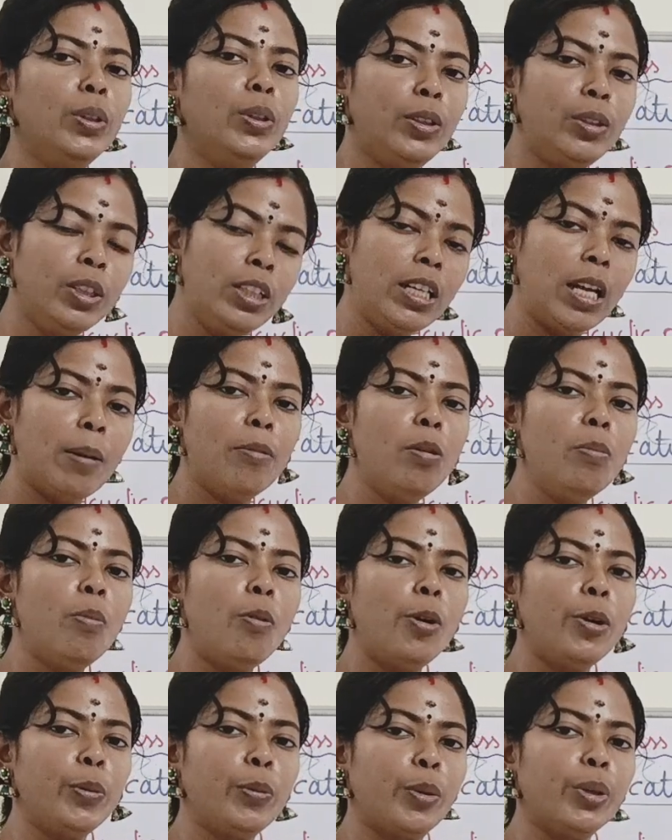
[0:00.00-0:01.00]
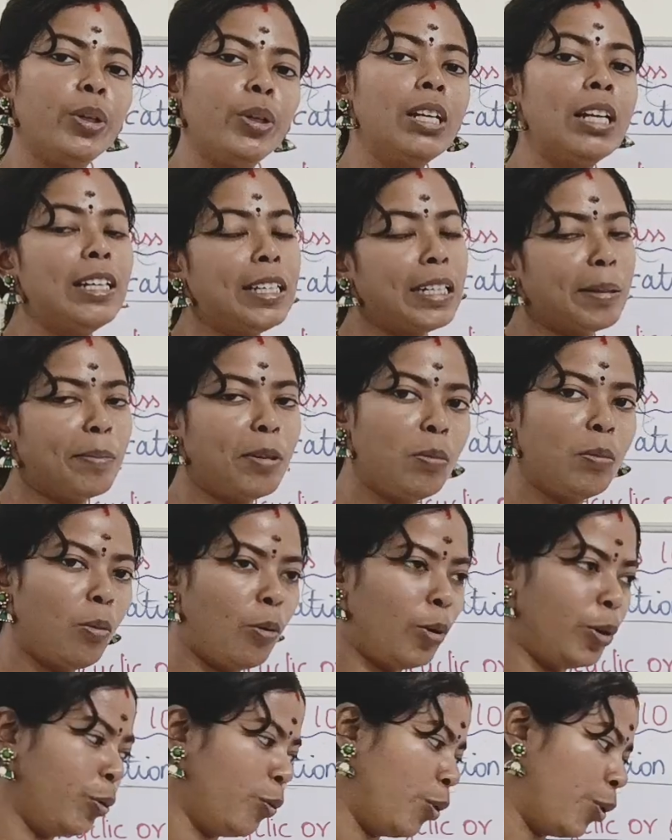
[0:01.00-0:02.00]
இன்னும் டபுள் பாண்ட் வரும் இல்லை ட்ரிபிள்
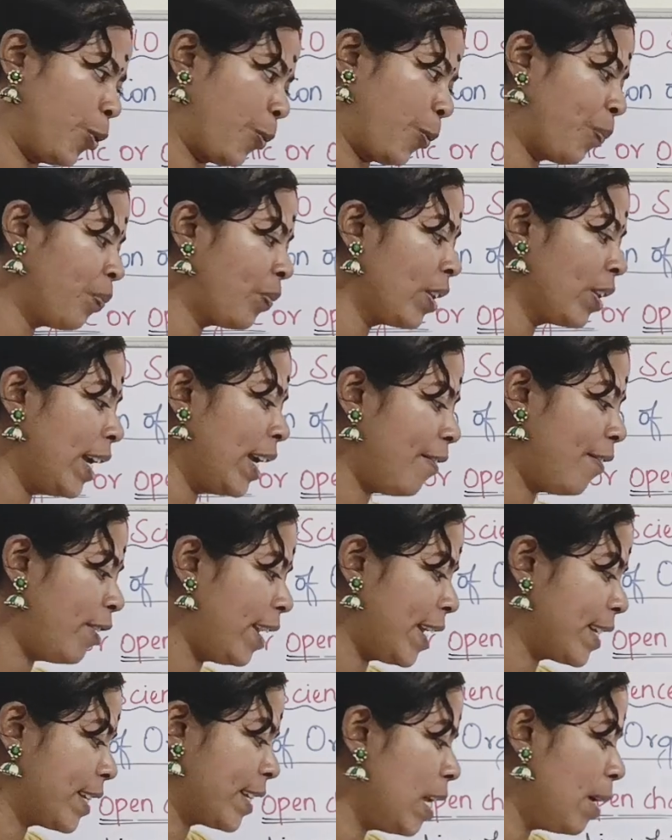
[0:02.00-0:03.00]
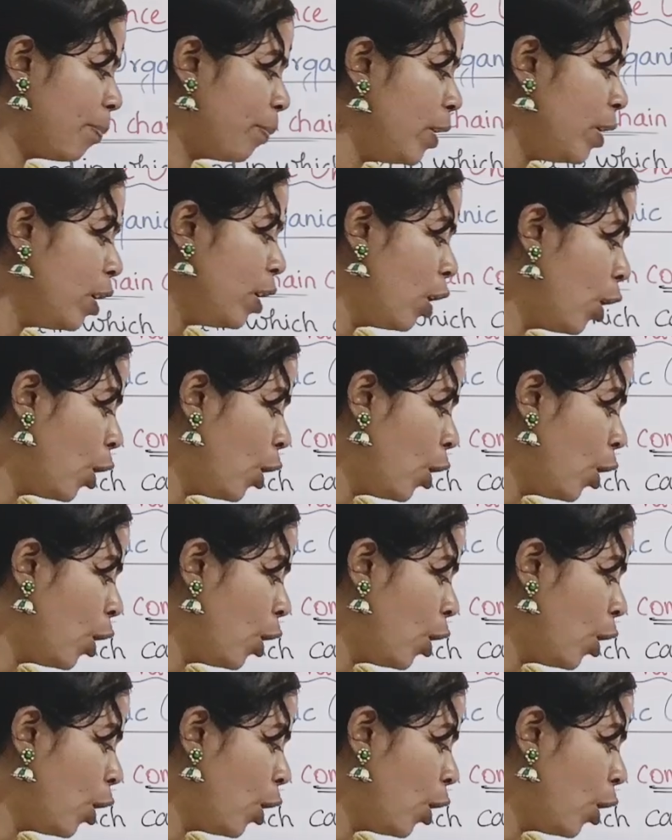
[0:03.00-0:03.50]
பாண்ட் வரும் ஃபார் எக்ஸாம்பிள்